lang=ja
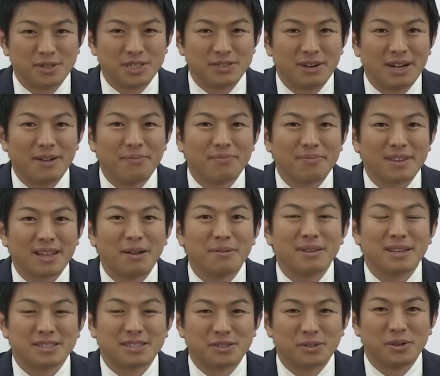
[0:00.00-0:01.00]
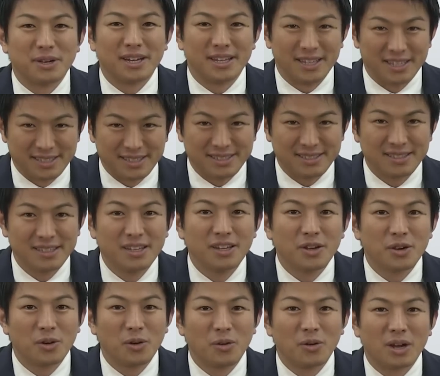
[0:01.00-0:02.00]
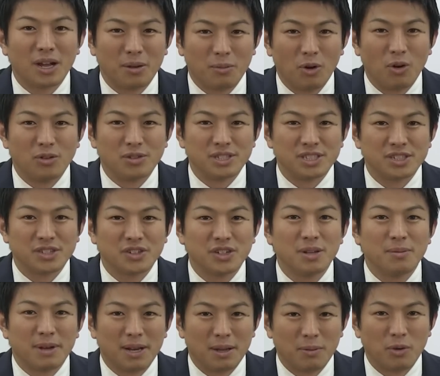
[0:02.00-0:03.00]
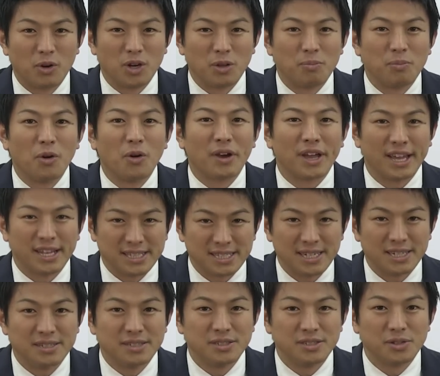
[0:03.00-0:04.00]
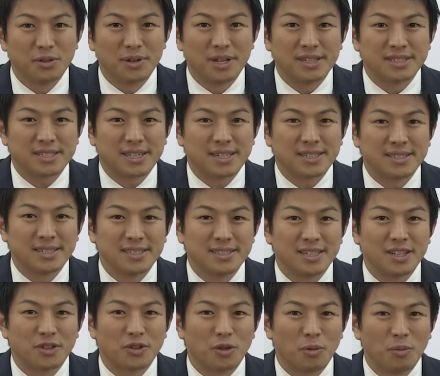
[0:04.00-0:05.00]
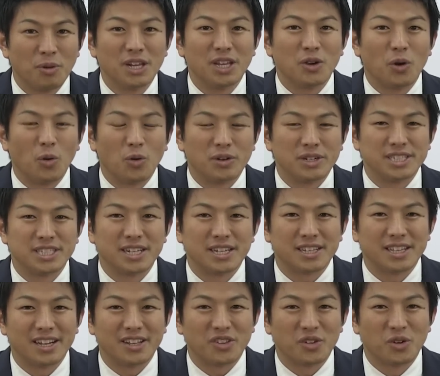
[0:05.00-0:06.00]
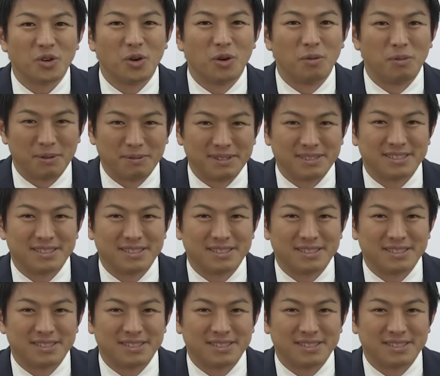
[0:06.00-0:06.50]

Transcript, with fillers: こんにちは。神谷宗平です。今回もじっくり学ぼう日本経済、情熱司先生とともにお送りしていきたいと思い